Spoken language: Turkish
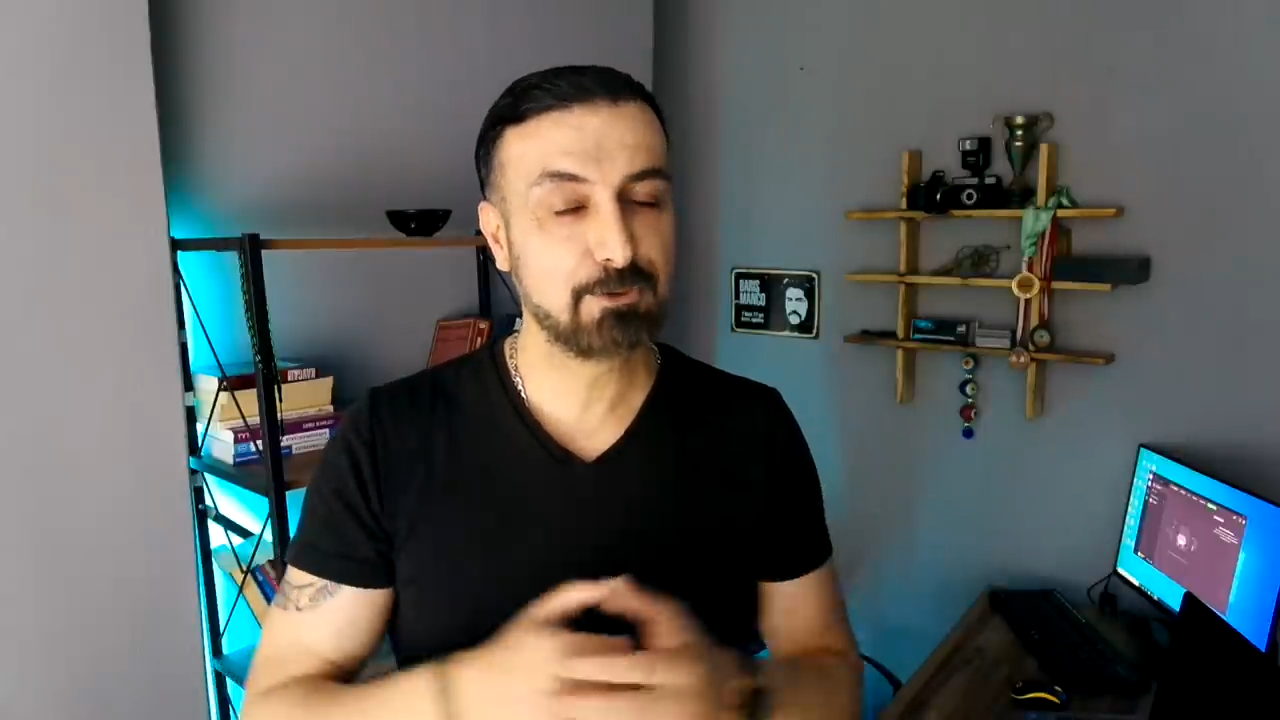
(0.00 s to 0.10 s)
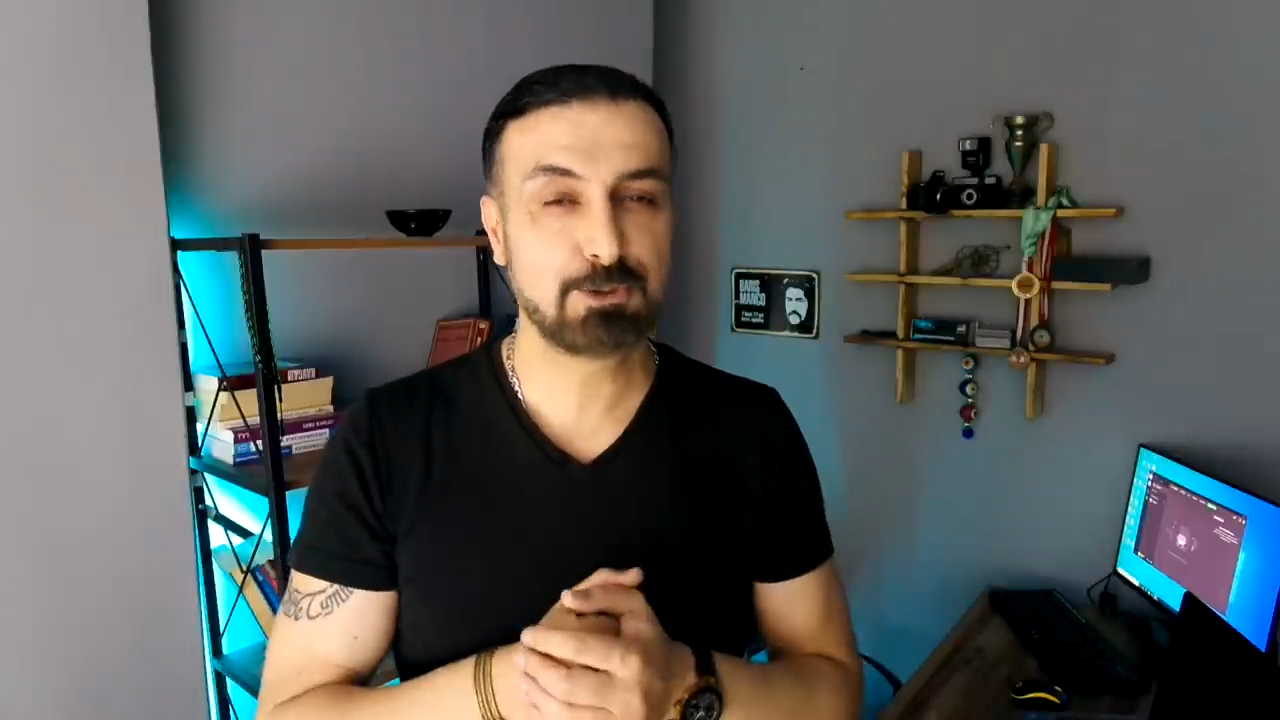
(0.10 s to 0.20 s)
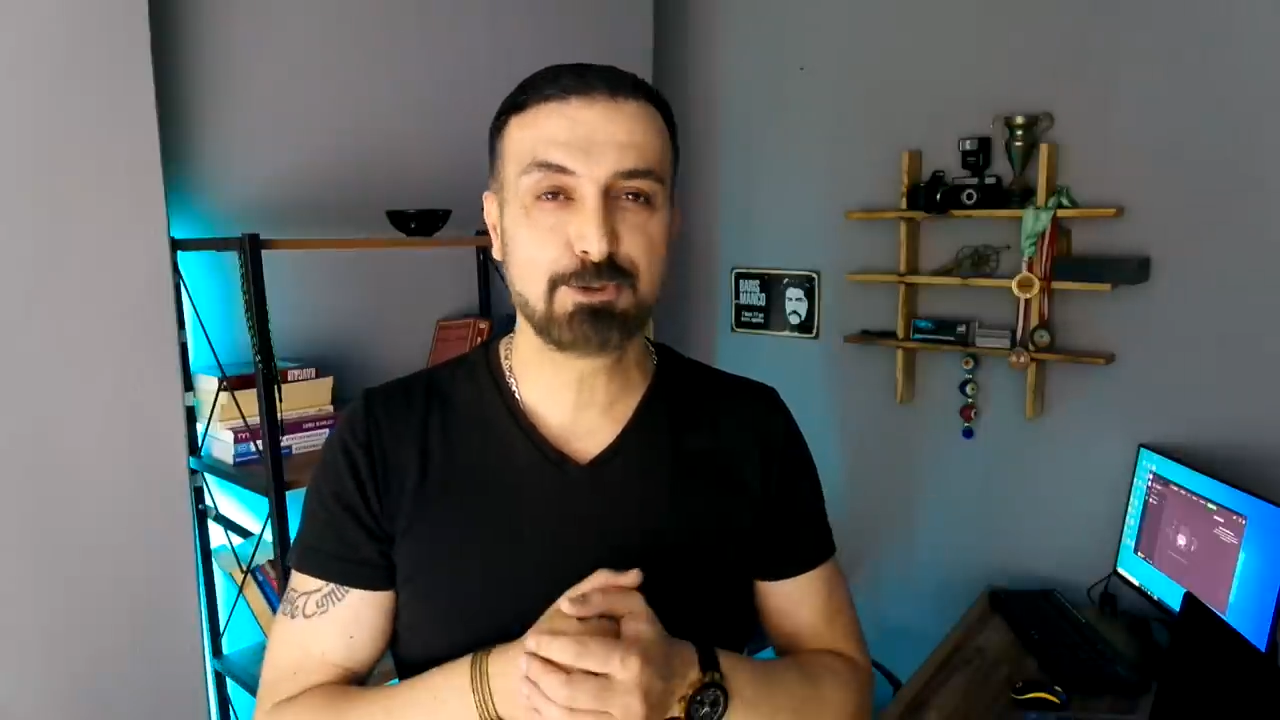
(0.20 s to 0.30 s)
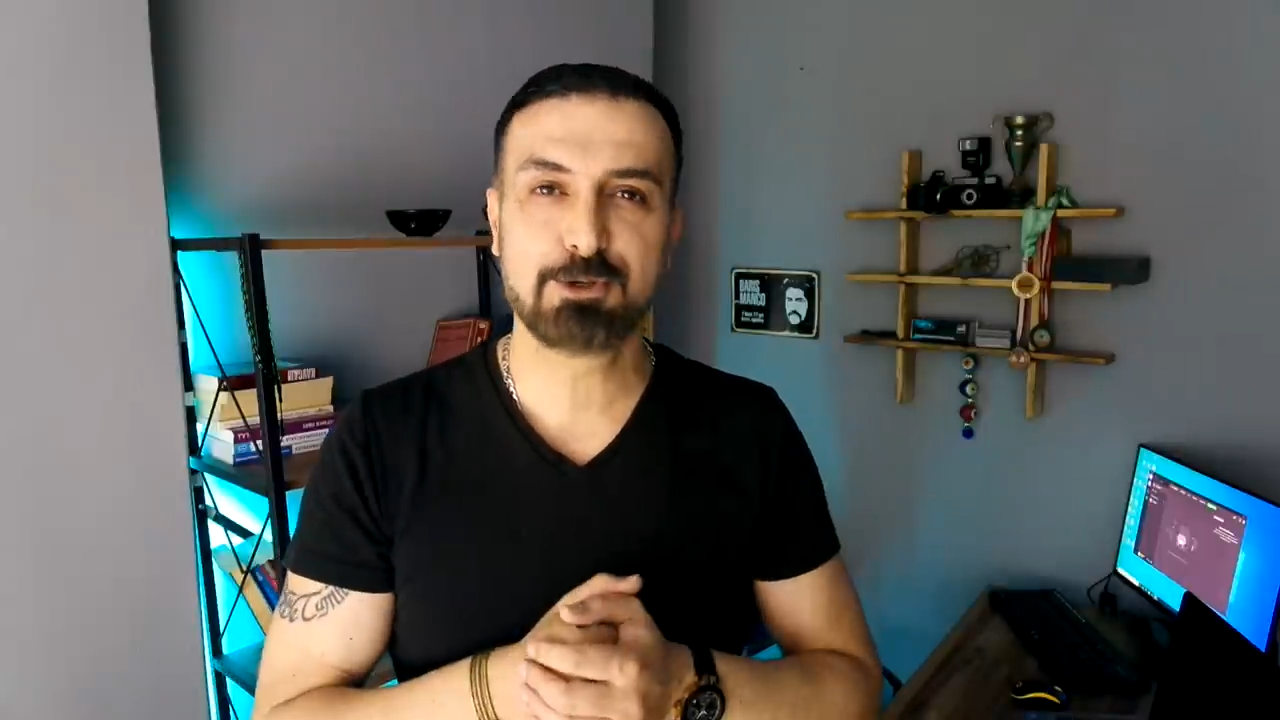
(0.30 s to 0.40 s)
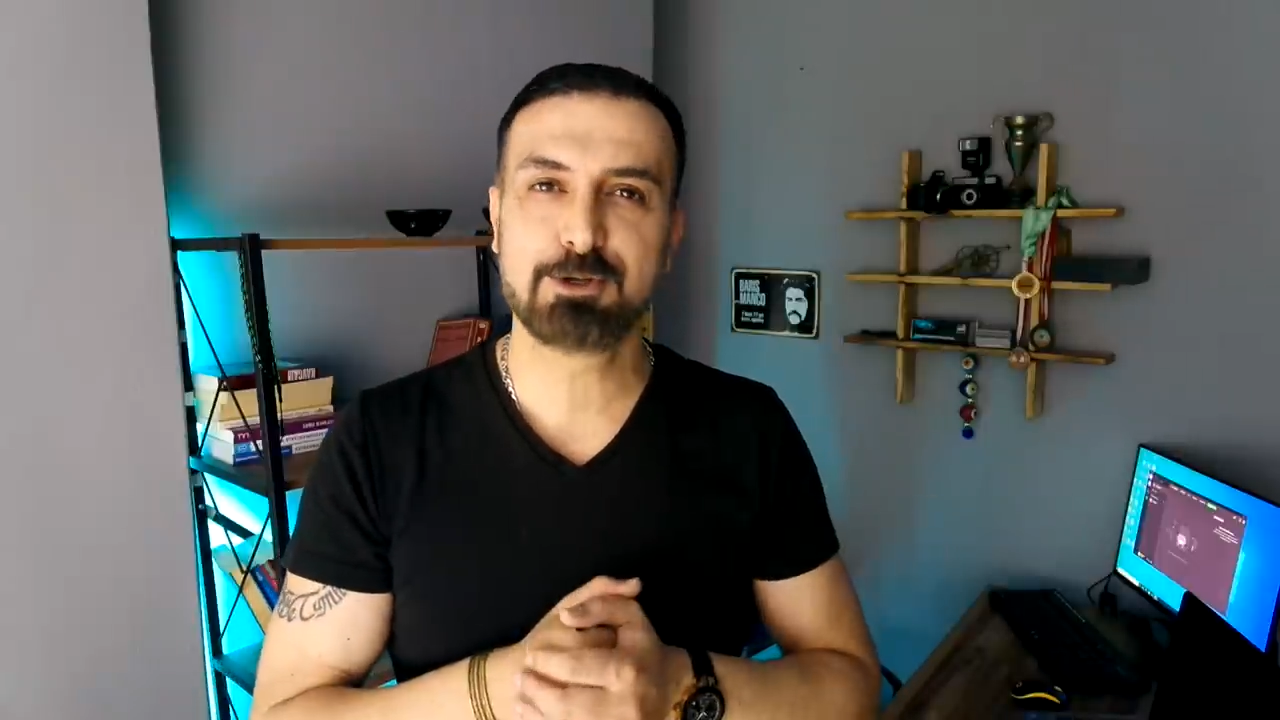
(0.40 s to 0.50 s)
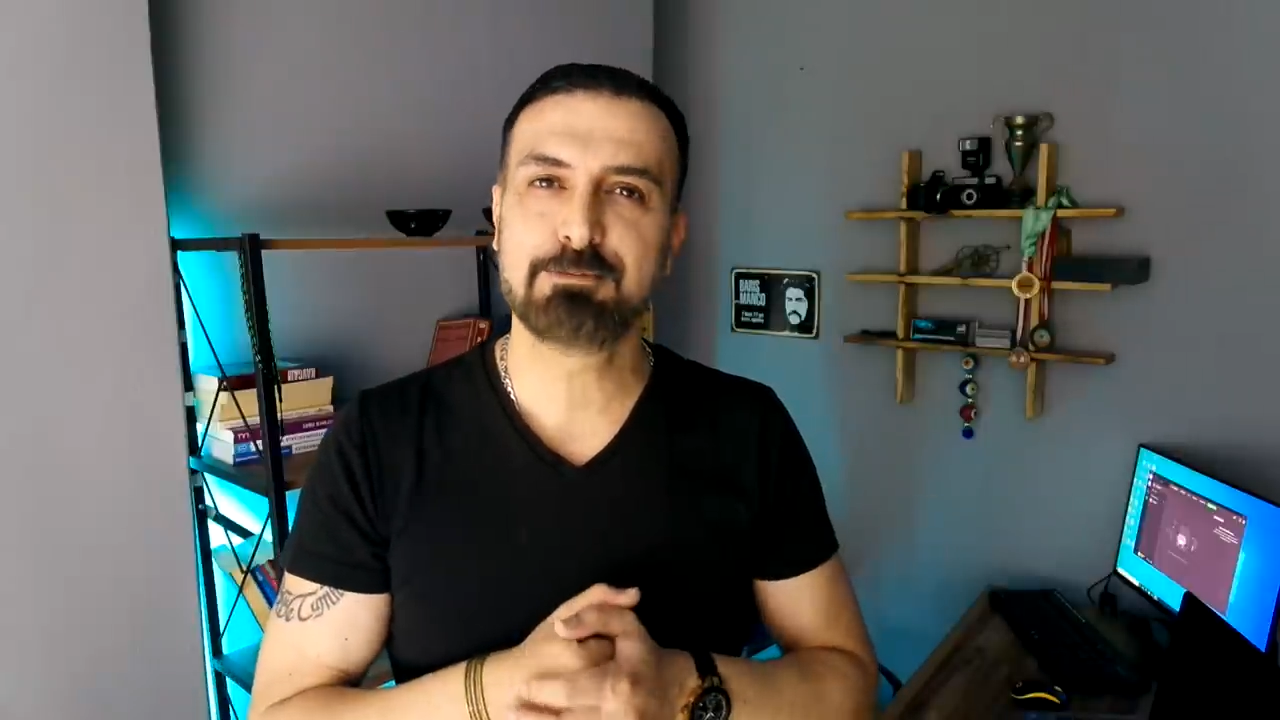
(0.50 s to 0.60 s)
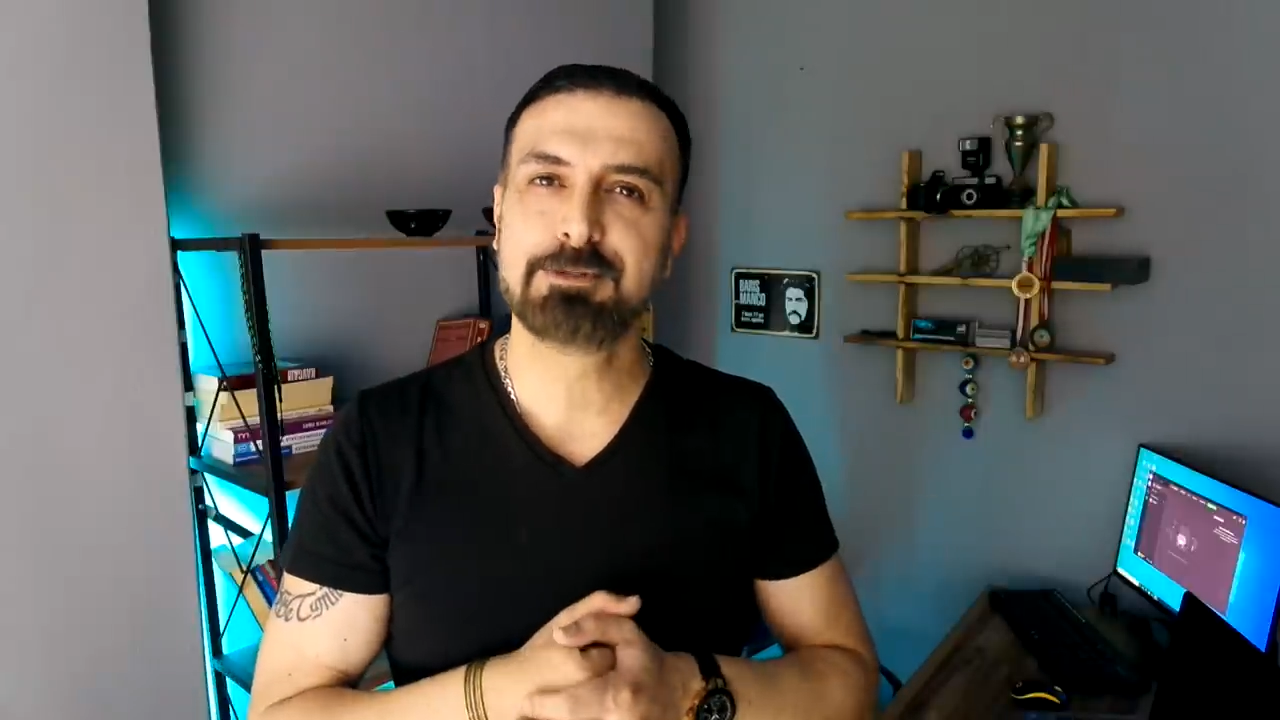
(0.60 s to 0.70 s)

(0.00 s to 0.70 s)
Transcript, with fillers: düşünüyorum.